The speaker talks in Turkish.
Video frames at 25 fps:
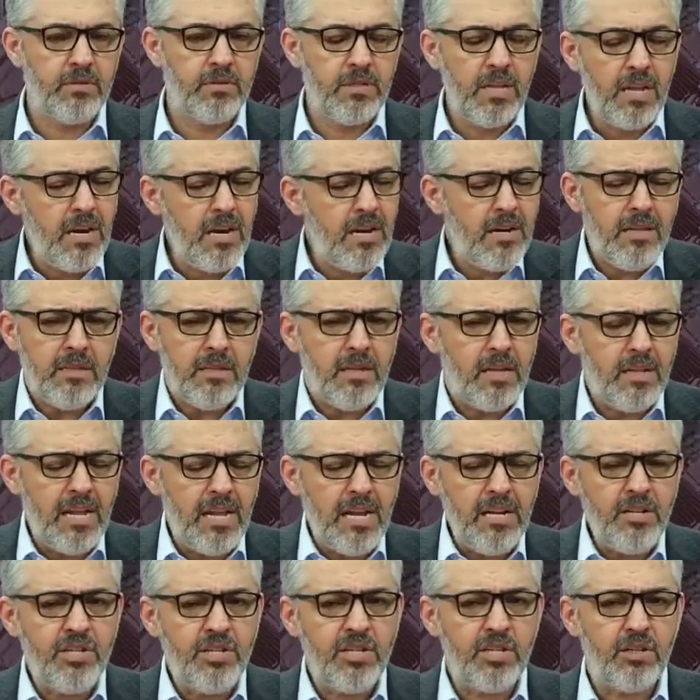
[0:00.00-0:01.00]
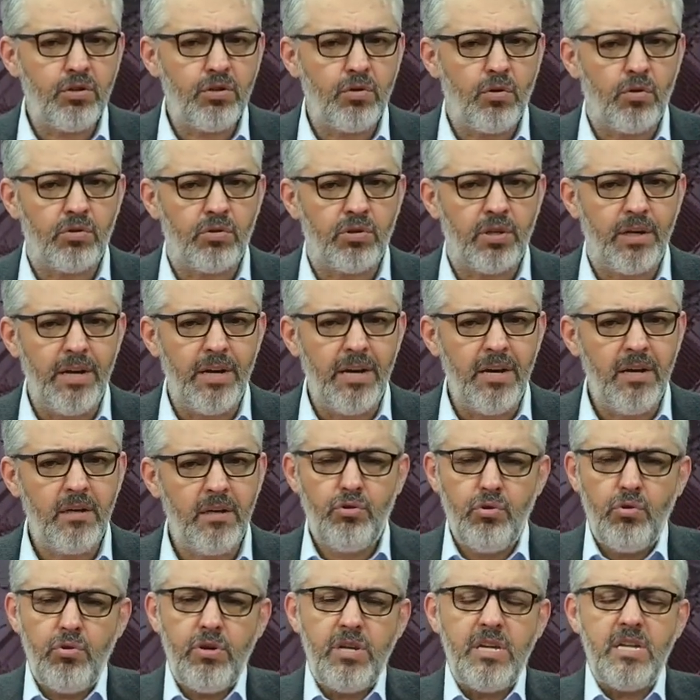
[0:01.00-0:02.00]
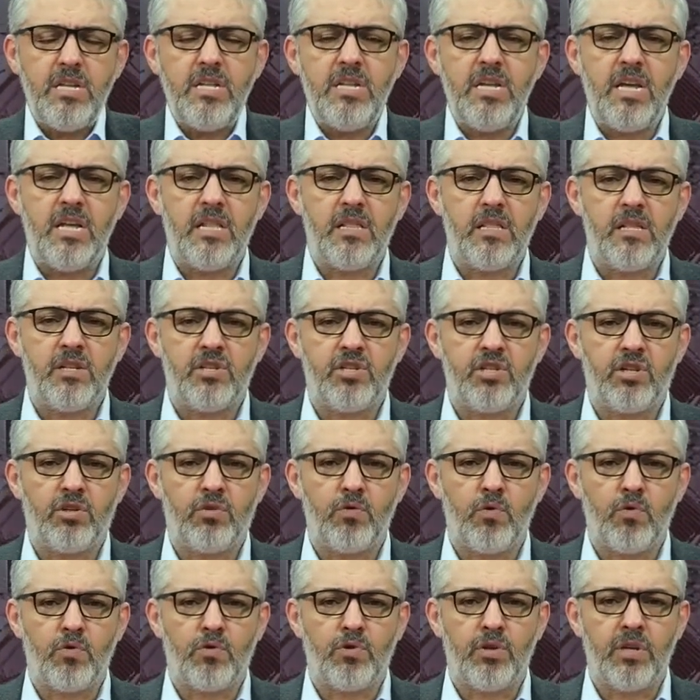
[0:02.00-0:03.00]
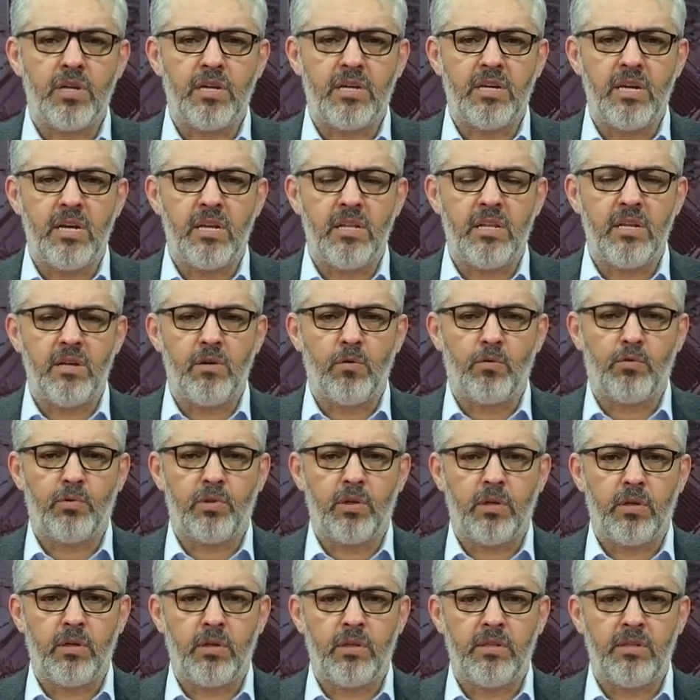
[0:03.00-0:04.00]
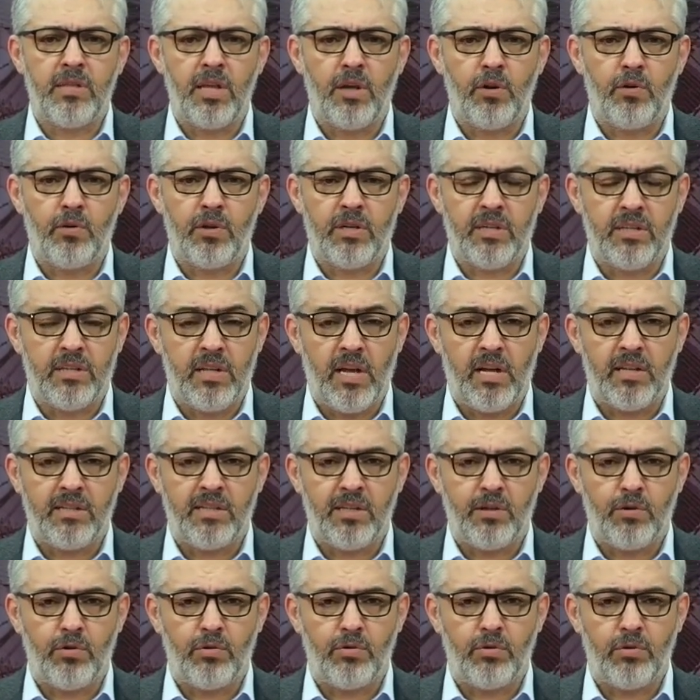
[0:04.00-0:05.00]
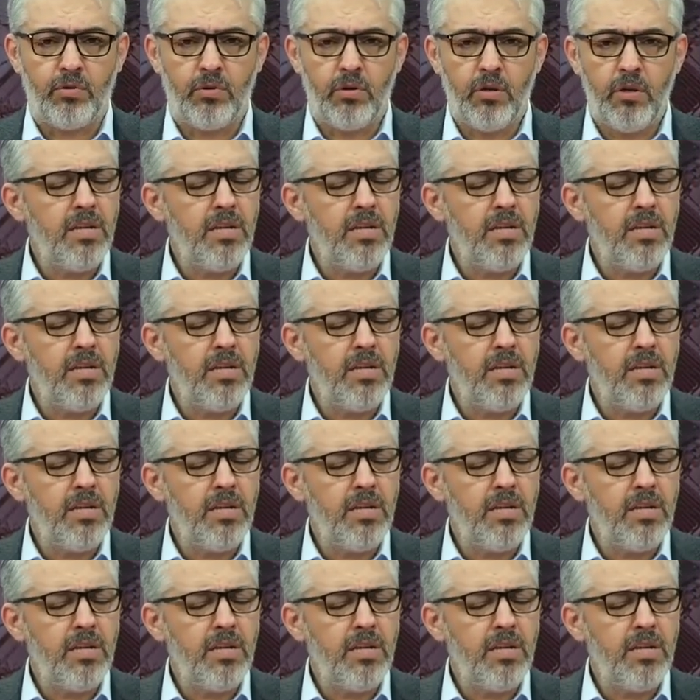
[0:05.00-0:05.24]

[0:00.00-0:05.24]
Nerede, neden çıktı ortaya? Çok iyi niyetle çıktı ortaya GDO terör, gıda terörü.